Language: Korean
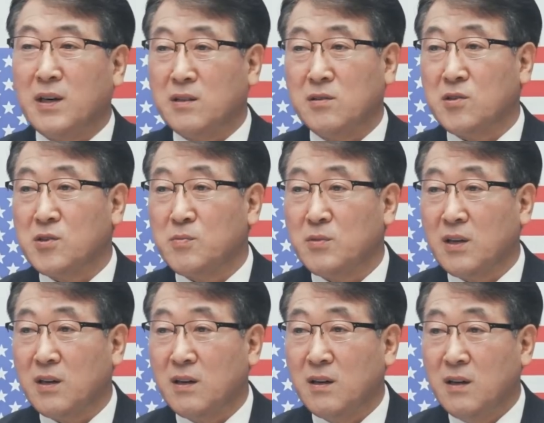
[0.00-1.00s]
안
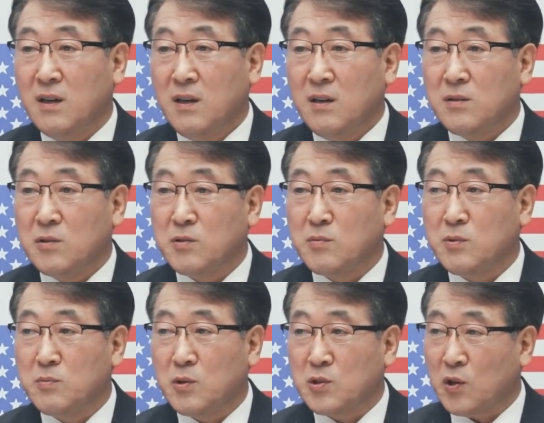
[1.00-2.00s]
그렇습니다. 음. 요즘은
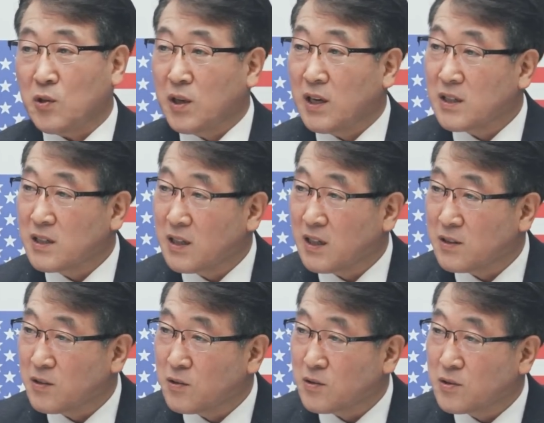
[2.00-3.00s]
뭐 전화기나
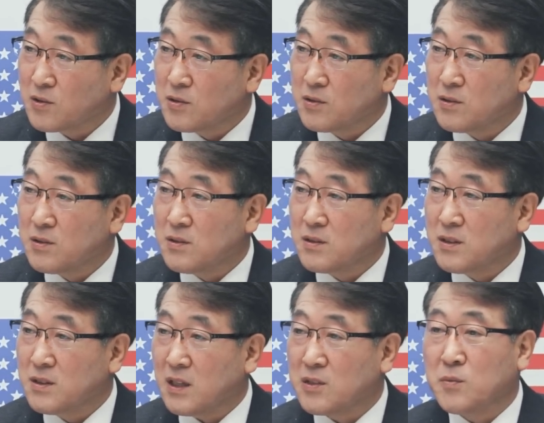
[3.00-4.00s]
이런
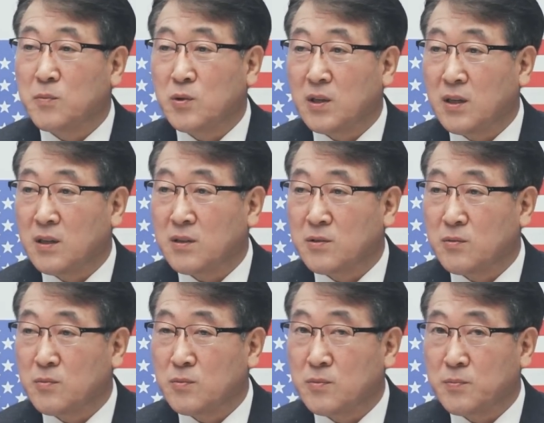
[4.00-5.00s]
것들이 예전보다
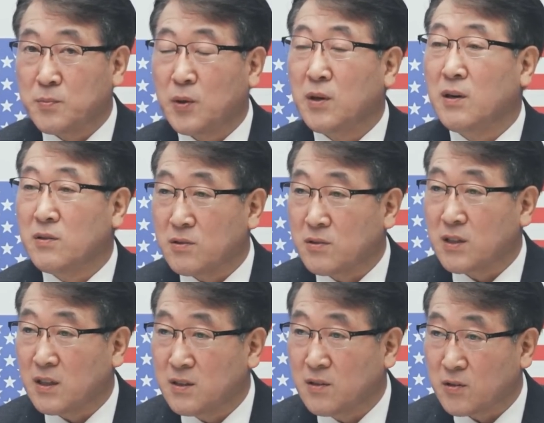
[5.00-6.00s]
좀 편하거든요.
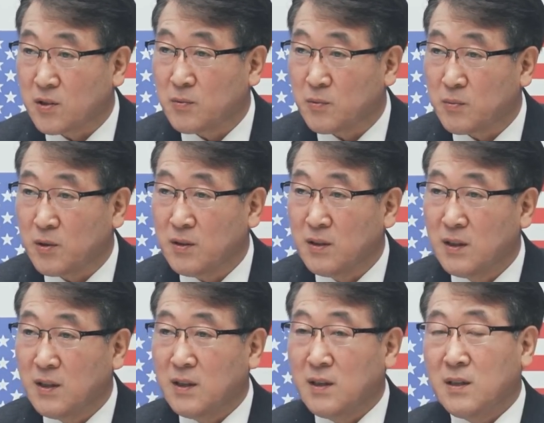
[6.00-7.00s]
사실 어떻게 보면 아,
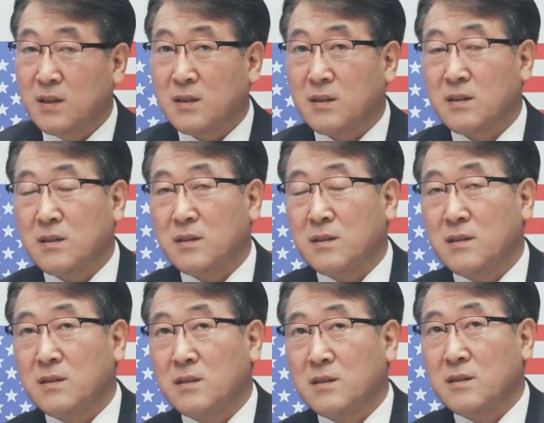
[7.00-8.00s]
그래요.
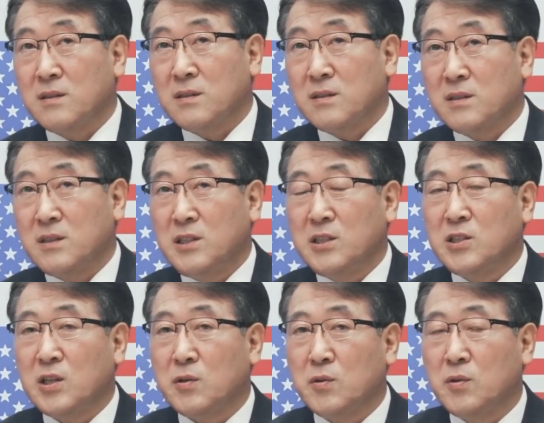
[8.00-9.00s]
그
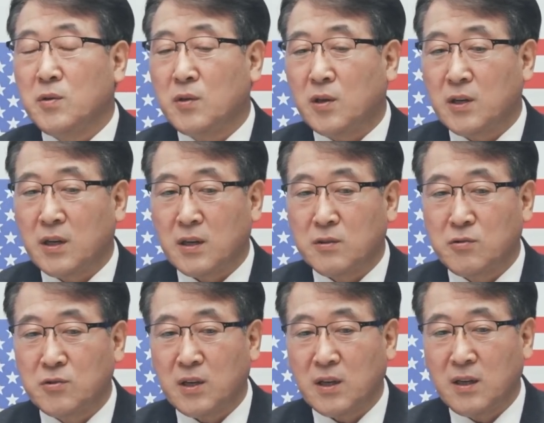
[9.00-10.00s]
실제로 거래량의
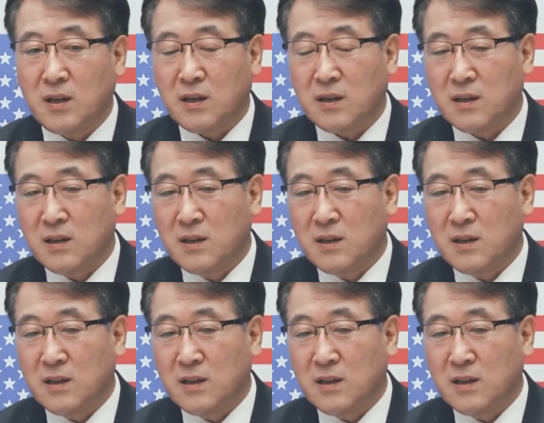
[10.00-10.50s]
추세가